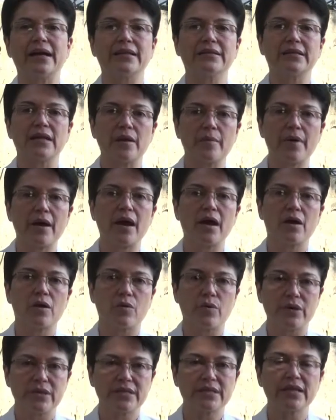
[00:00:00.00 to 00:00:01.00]
en el
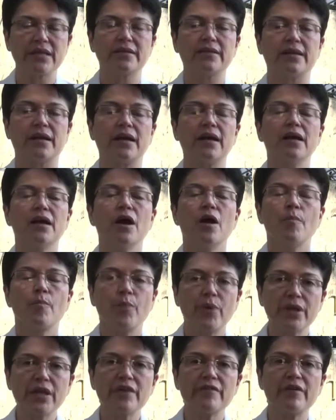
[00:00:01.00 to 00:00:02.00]
trabajo, etcétera,
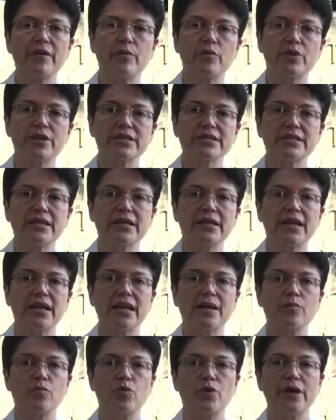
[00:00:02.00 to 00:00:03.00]
puede favorecer
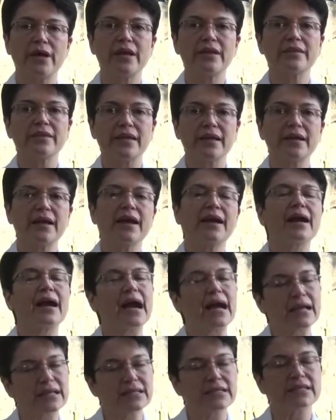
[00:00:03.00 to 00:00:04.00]
que la mujer tenga
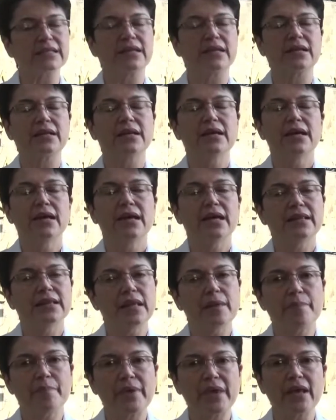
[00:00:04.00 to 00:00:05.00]
cáncer
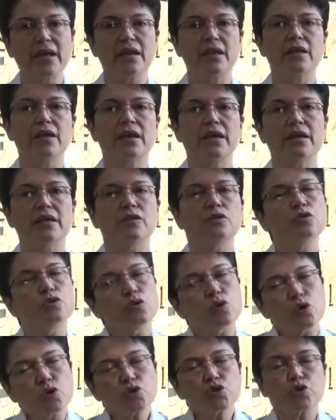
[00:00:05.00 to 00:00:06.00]
de piel, eh,
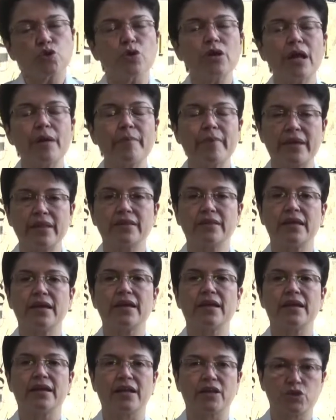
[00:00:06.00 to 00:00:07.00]
no
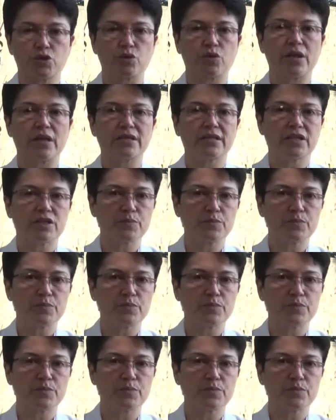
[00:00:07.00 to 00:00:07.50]
solamente en las zonas